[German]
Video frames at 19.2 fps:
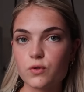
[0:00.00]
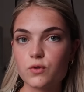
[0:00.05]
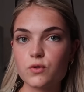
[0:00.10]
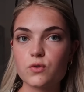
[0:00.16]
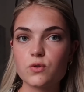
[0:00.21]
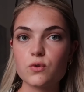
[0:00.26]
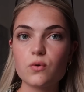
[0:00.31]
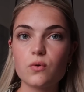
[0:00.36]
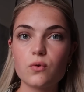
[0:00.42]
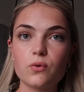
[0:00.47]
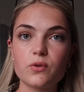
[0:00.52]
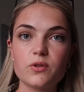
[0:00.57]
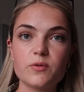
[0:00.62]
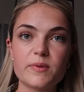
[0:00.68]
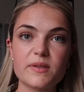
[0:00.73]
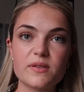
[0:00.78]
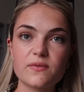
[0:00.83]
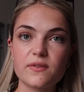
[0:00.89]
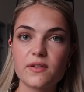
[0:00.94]
So, ich
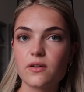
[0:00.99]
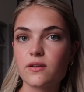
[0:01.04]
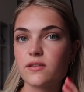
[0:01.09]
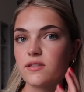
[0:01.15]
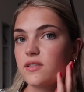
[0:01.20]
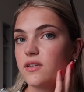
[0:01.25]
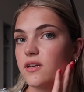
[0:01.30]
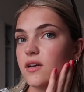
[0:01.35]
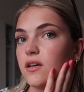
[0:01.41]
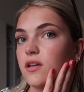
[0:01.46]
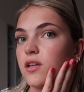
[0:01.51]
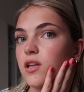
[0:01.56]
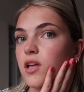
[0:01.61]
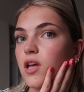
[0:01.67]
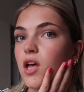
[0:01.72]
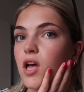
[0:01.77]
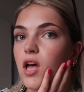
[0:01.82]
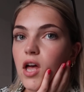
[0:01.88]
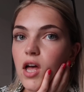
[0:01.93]
bin jetzt wieder aus der
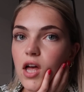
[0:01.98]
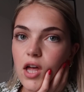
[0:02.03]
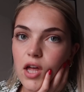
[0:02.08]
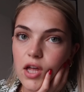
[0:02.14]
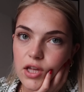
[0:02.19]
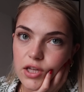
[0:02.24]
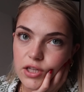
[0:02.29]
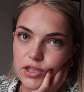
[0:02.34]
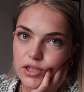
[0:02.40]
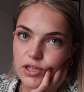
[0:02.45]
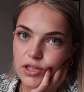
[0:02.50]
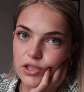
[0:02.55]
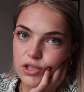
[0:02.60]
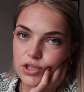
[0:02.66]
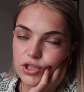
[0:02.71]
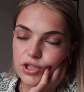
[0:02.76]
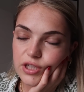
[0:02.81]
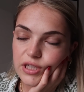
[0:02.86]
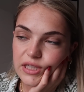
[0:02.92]

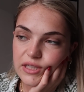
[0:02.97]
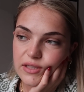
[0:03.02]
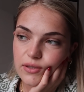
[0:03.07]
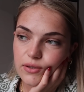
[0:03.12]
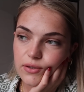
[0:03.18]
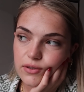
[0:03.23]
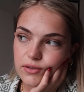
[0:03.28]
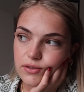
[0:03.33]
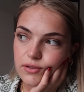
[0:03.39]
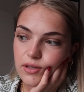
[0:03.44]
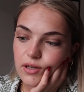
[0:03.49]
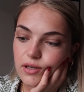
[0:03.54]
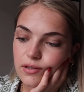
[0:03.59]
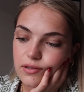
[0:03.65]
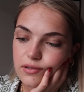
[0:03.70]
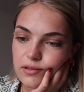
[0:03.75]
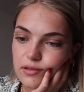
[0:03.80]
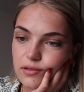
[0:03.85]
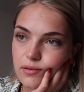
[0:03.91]
Stadt zurück zu
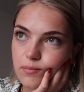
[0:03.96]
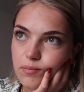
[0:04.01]
Hause.